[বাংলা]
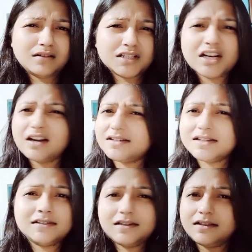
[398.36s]
সাড়ে
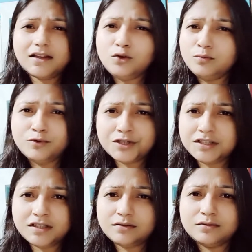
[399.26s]
সাতটা থেকে ও
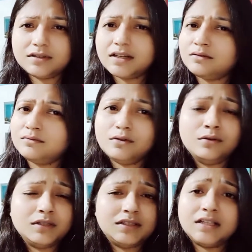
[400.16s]
বসেছে করতে এখন তো
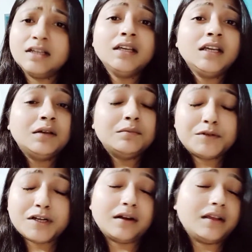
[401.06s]
ঘড়িতে
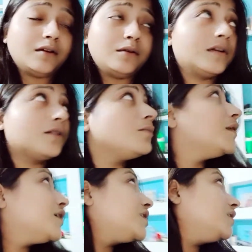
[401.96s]
সাড়ে এগারোটারও
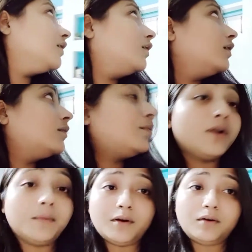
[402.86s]
বেশি পৌনে
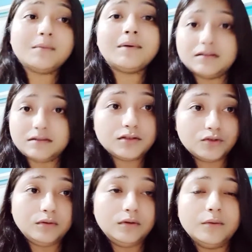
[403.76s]
বারোটা বাজতে
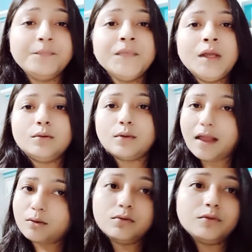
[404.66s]
চললো তো
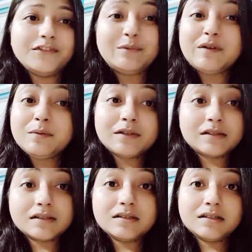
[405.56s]
এখনও ফিফটি
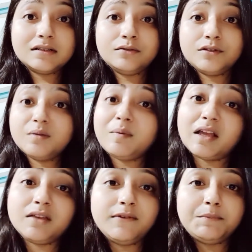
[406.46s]
পার্সেন্ট ডান হয়েছে বাকি
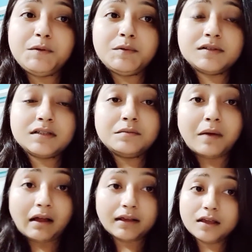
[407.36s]
ফিফটি পার্সেন্ট
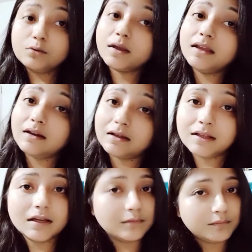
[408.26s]
বাকি আর ওকে এই রাতেই
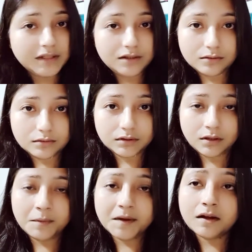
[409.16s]
কমপ্লিট করতে
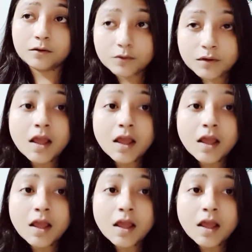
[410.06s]
হবে কারণ